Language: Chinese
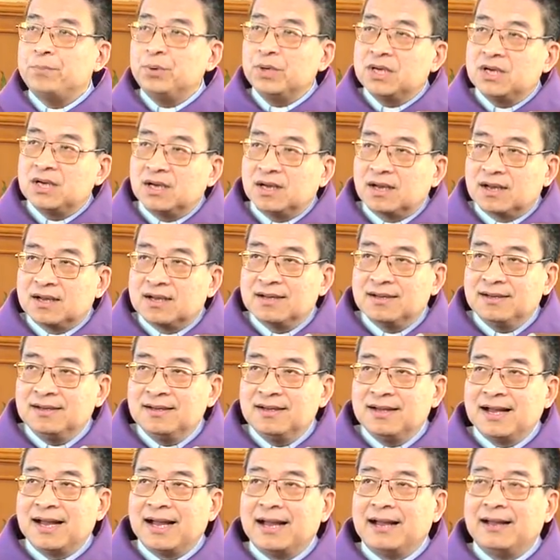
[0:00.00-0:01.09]
不可
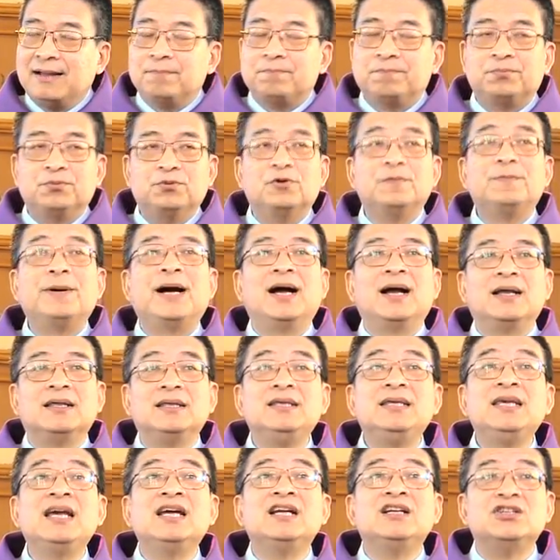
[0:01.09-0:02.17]
更改，不怕
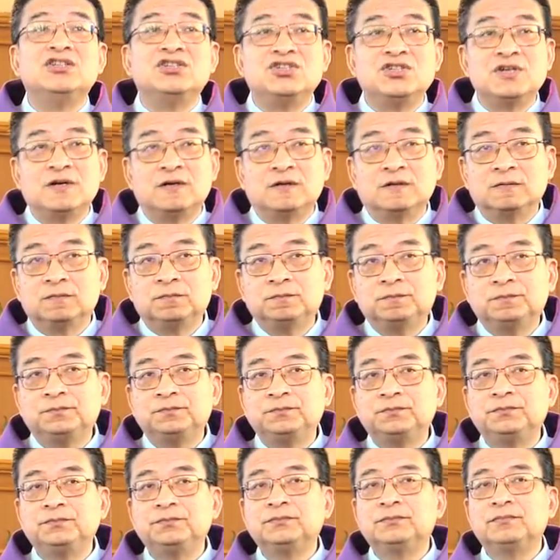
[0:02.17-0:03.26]
验证。
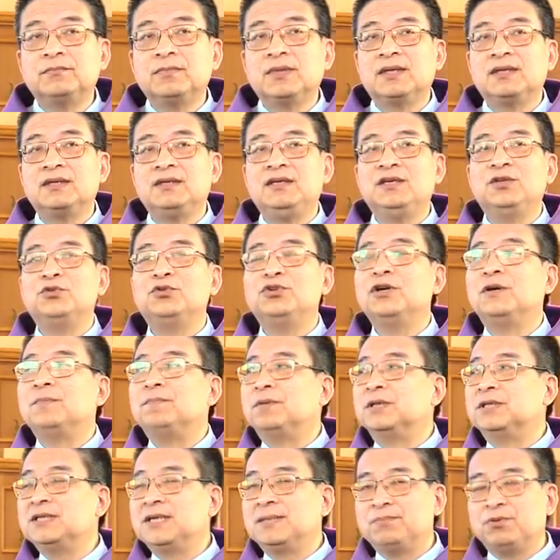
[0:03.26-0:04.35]
基督教
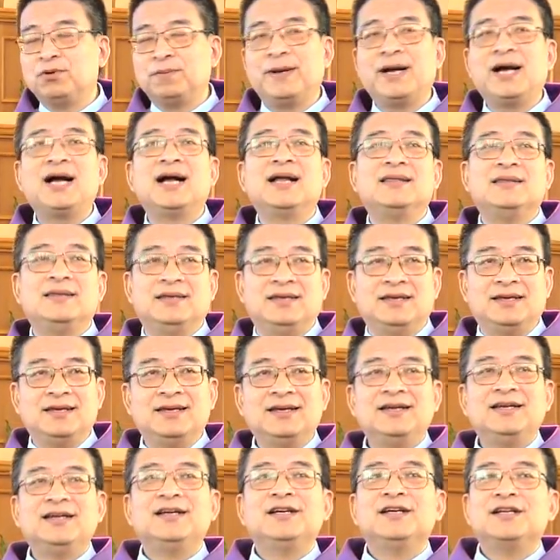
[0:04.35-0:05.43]
不不怕你，
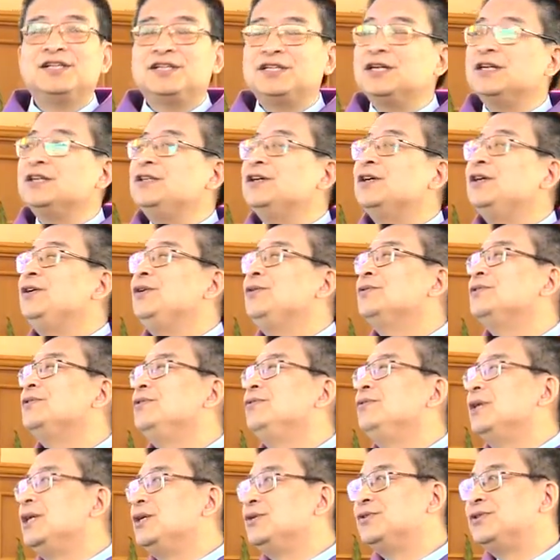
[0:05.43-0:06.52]
圣经六十
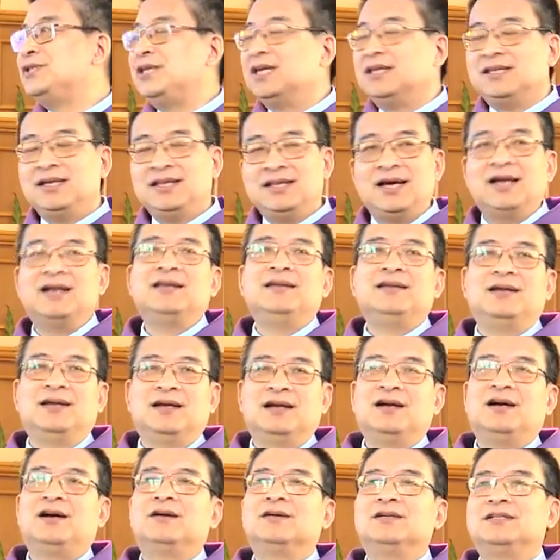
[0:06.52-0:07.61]
六卷书写在那里，你
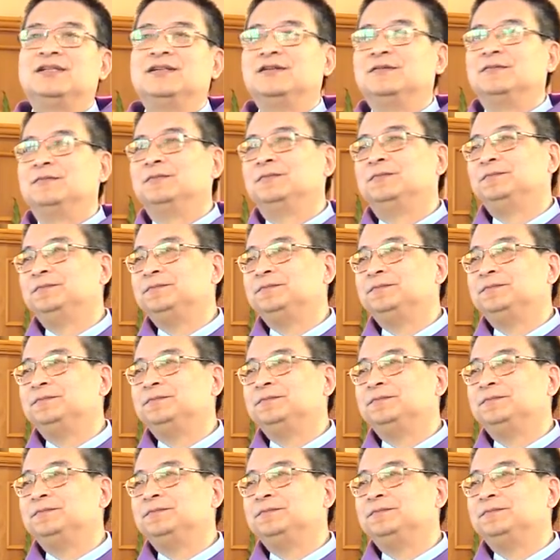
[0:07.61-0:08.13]
来考证。